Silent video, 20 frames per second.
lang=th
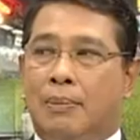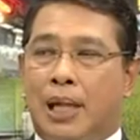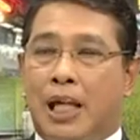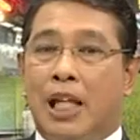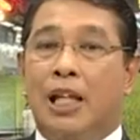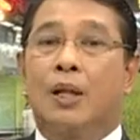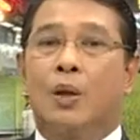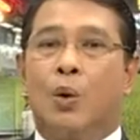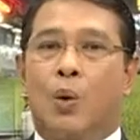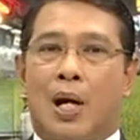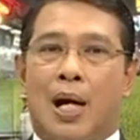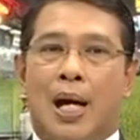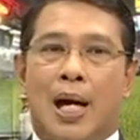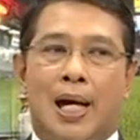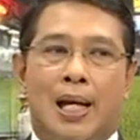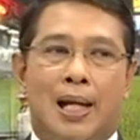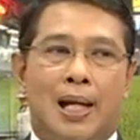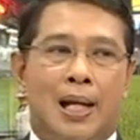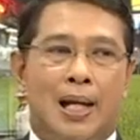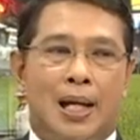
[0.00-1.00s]
มคิดโครง
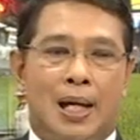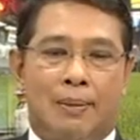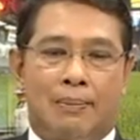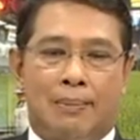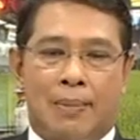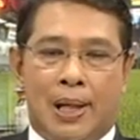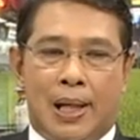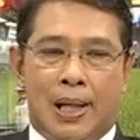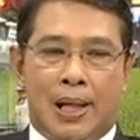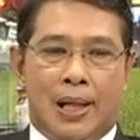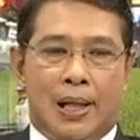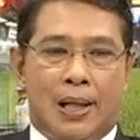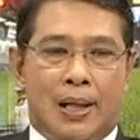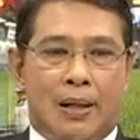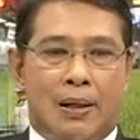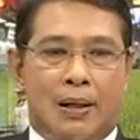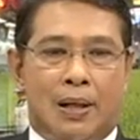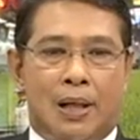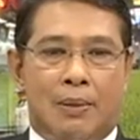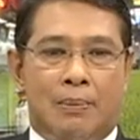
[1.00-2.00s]
การนะครับ
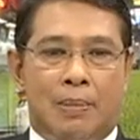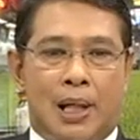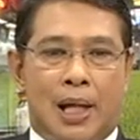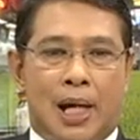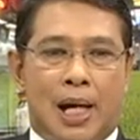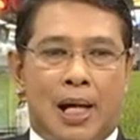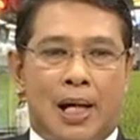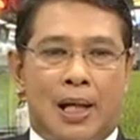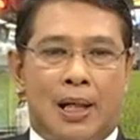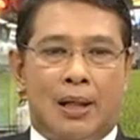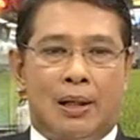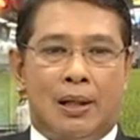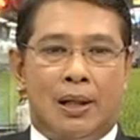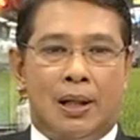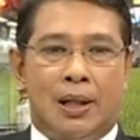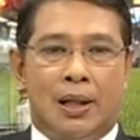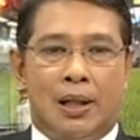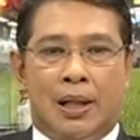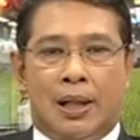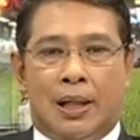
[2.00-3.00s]
ก็ได้มีการ
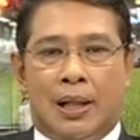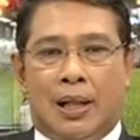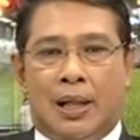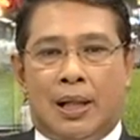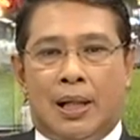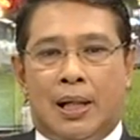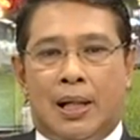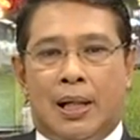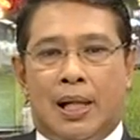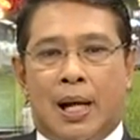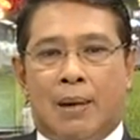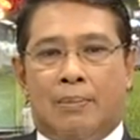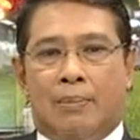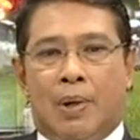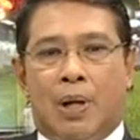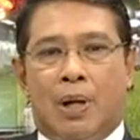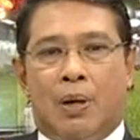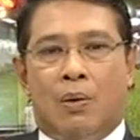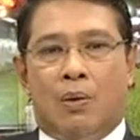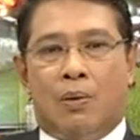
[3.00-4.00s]

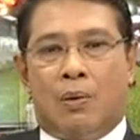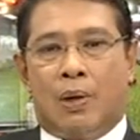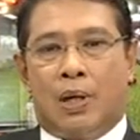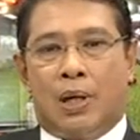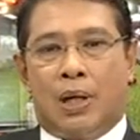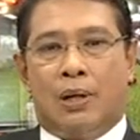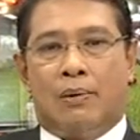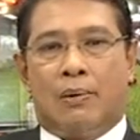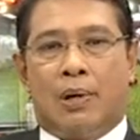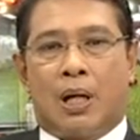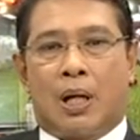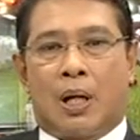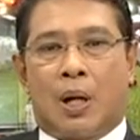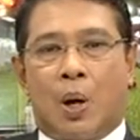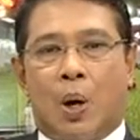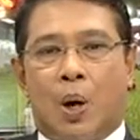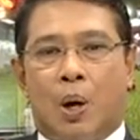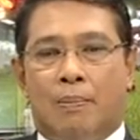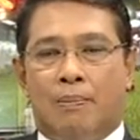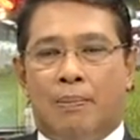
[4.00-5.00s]
นำเอาเรียกว่า
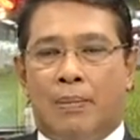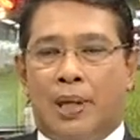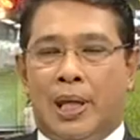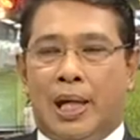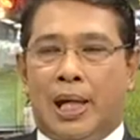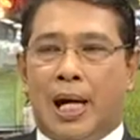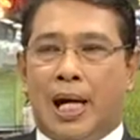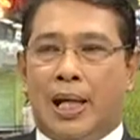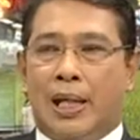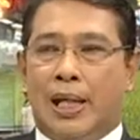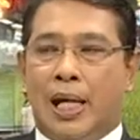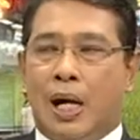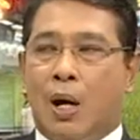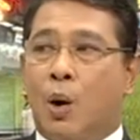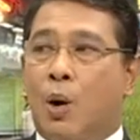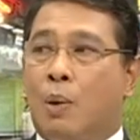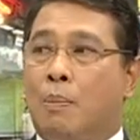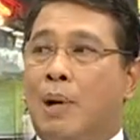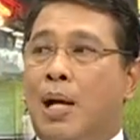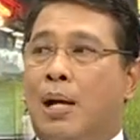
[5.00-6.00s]
กรอบในการที่จะ
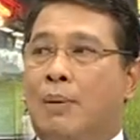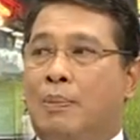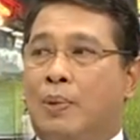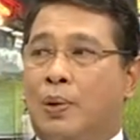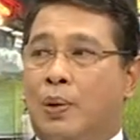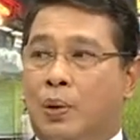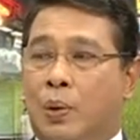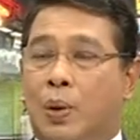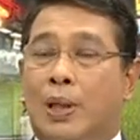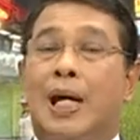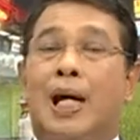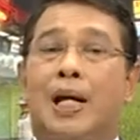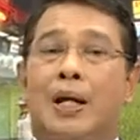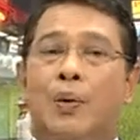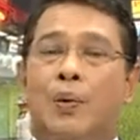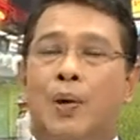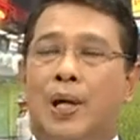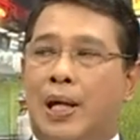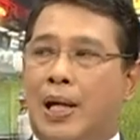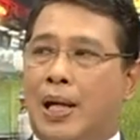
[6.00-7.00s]
ออกแบบตัวทาง
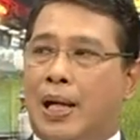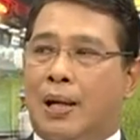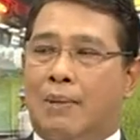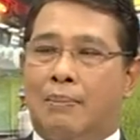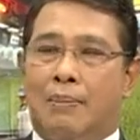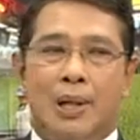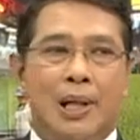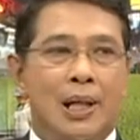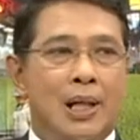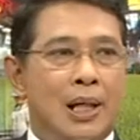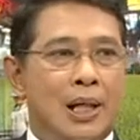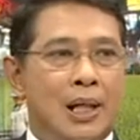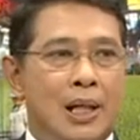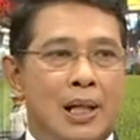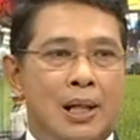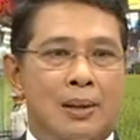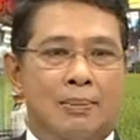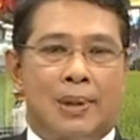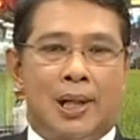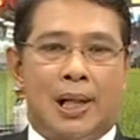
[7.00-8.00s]
ด่วนนะครับ
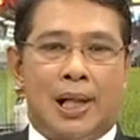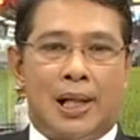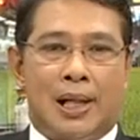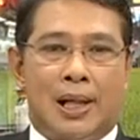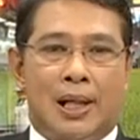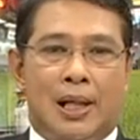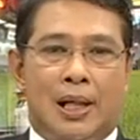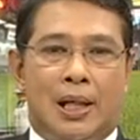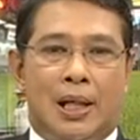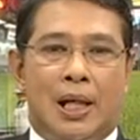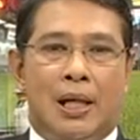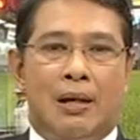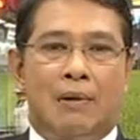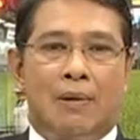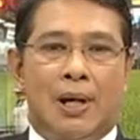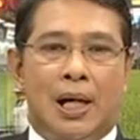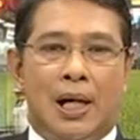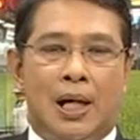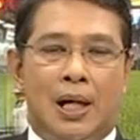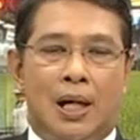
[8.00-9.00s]
เริ่มตั้งแต่คิด
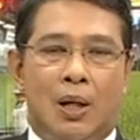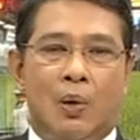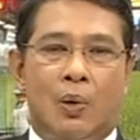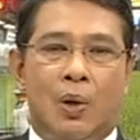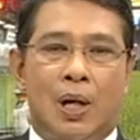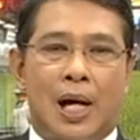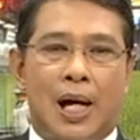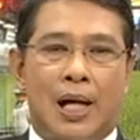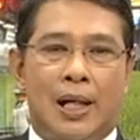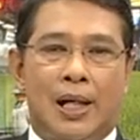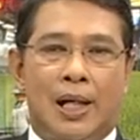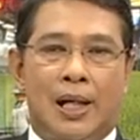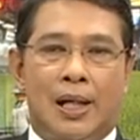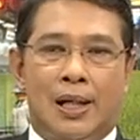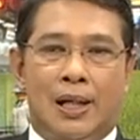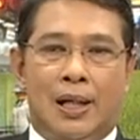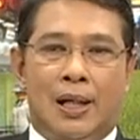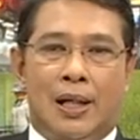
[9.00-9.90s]
ว่าโครงการเนี้ย